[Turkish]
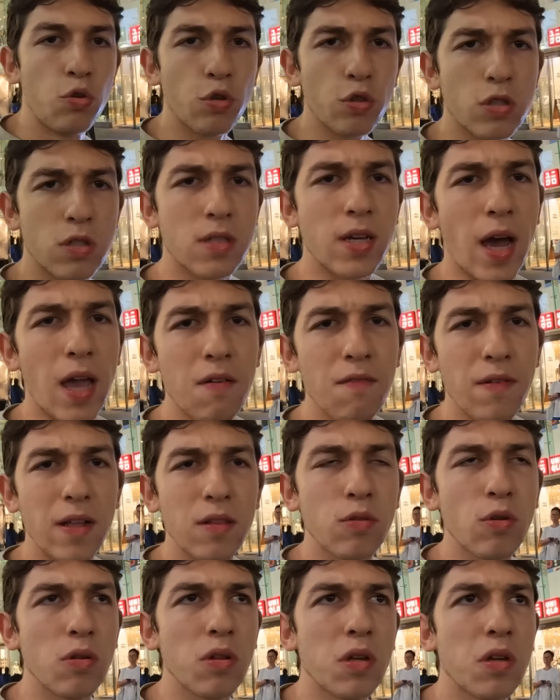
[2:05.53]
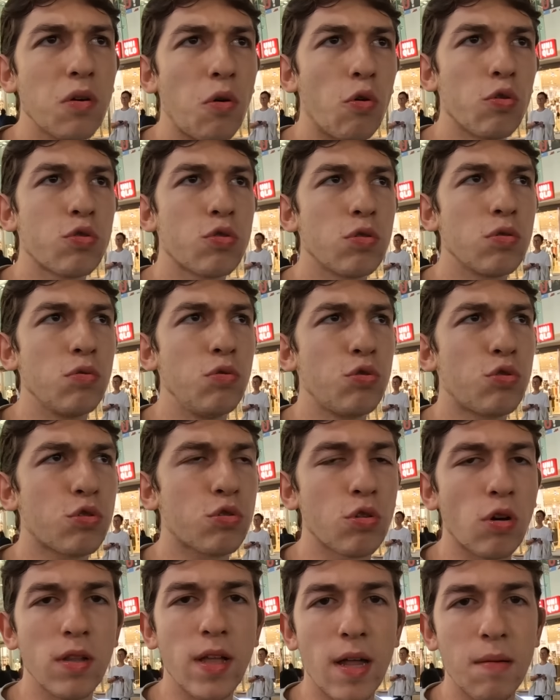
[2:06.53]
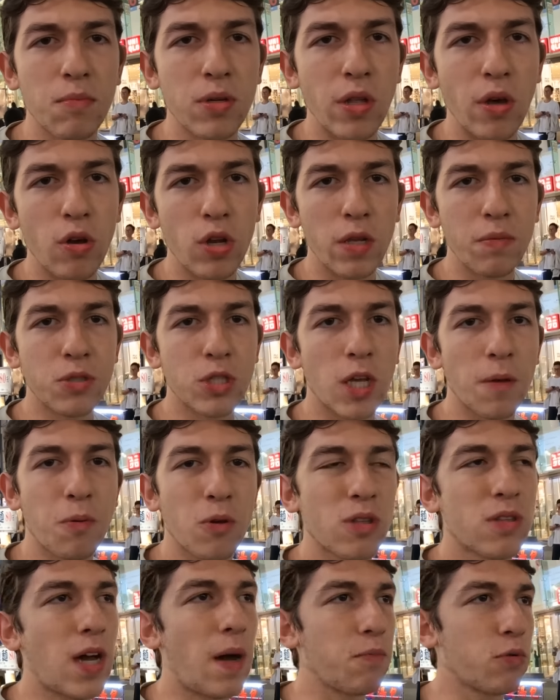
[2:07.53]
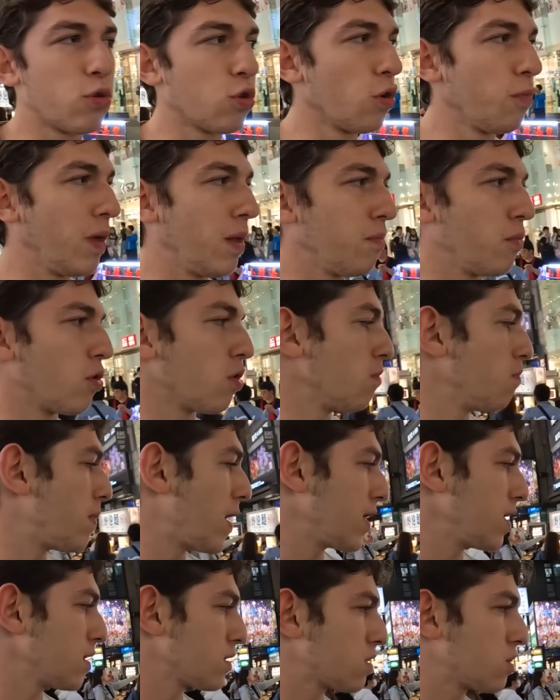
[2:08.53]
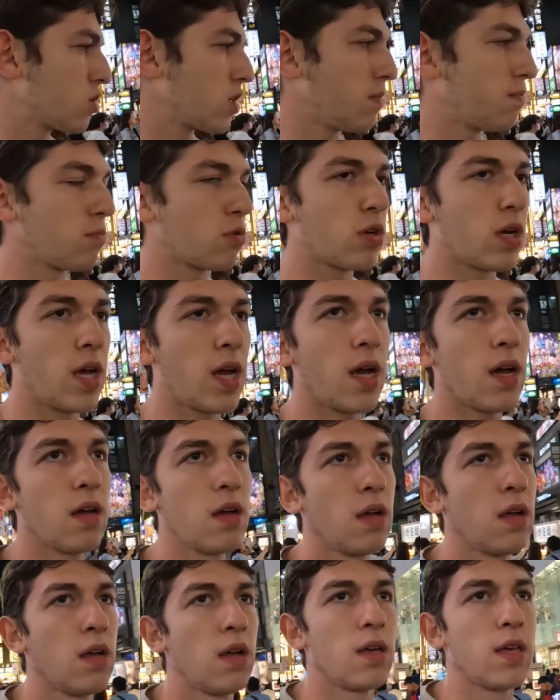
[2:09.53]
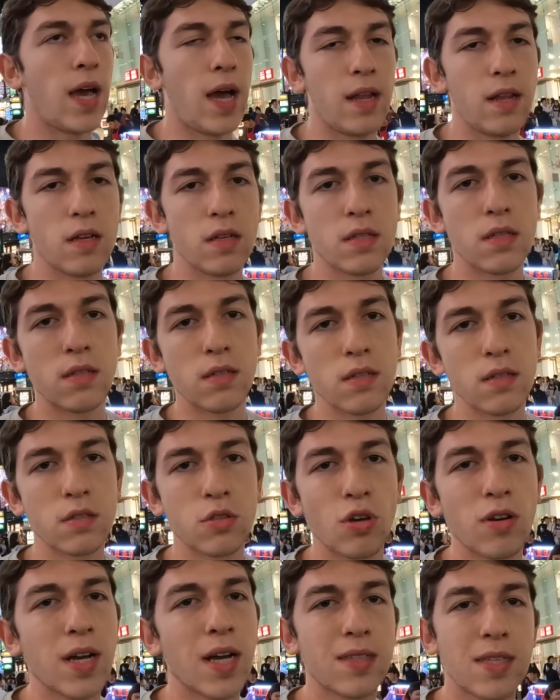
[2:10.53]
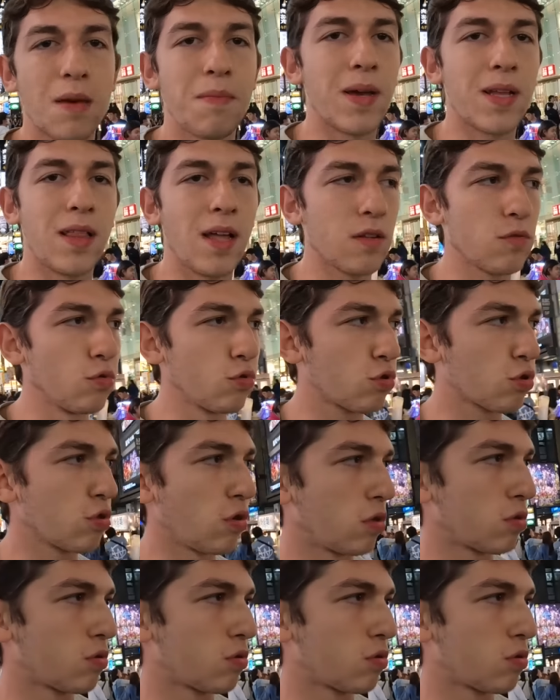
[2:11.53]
100 Tayvan doları 33 dolar mı ne öyle bir şey yapıyor. Tam kuru bilmiyorum ben yazacağım buraya. Yani sokak yemeklerin ucuz